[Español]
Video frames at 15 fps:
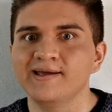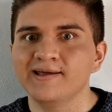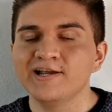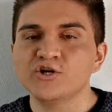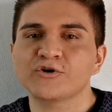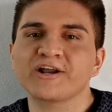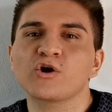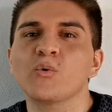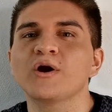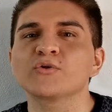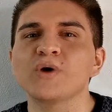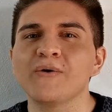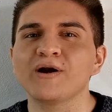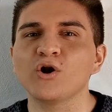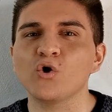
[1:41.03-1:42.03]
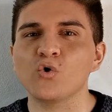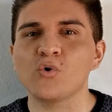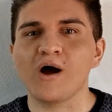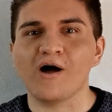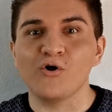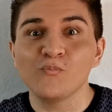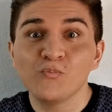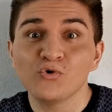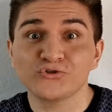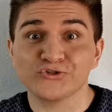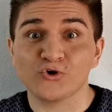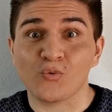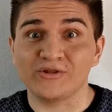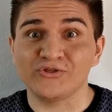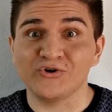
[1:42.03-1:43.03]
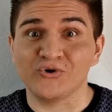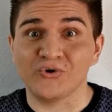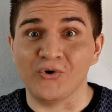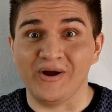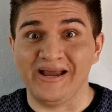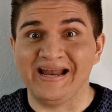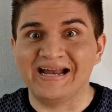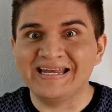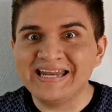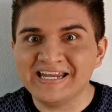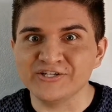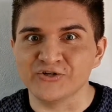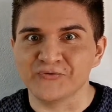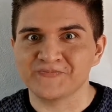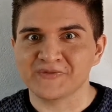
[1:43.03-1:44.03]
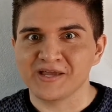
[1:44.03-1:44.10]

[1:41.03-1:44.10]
y no recuerdo haberlo jugado mucho cuando era niño.